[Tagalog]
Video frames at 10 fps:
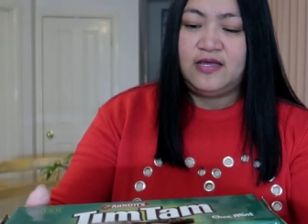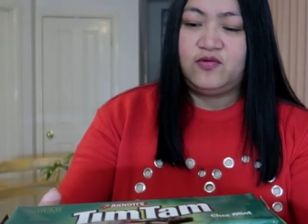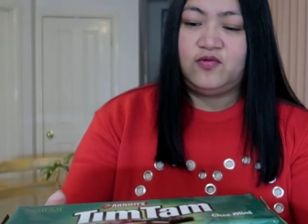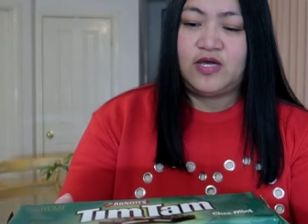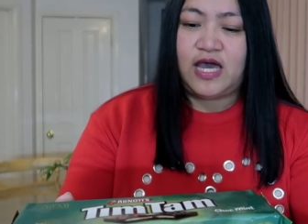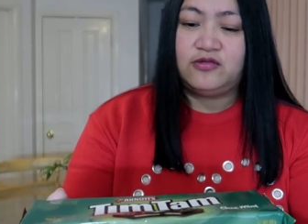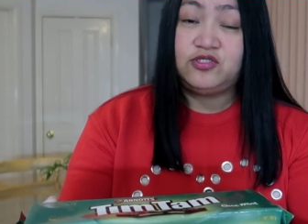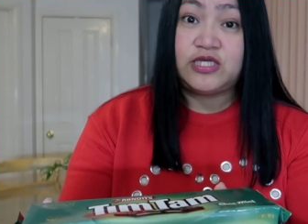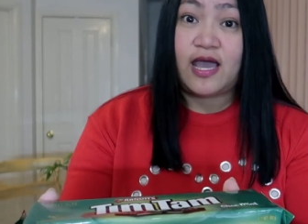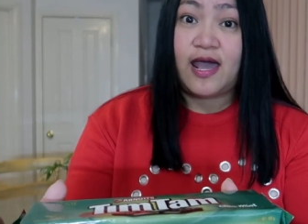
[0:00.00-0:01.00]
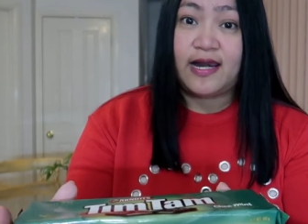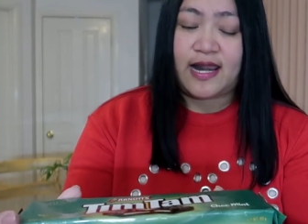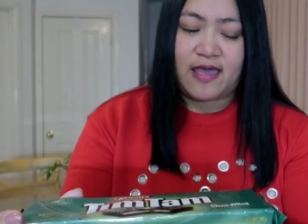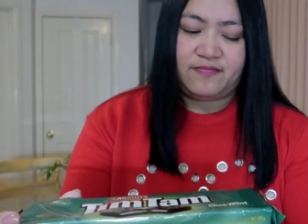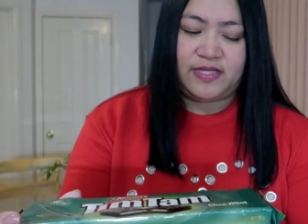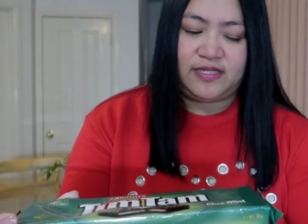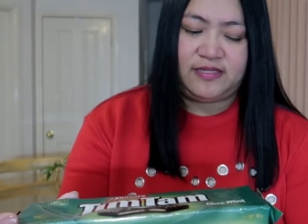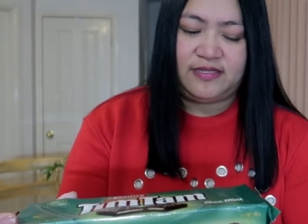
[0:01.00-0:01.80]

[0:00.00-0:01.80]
Kung gaano siya karami.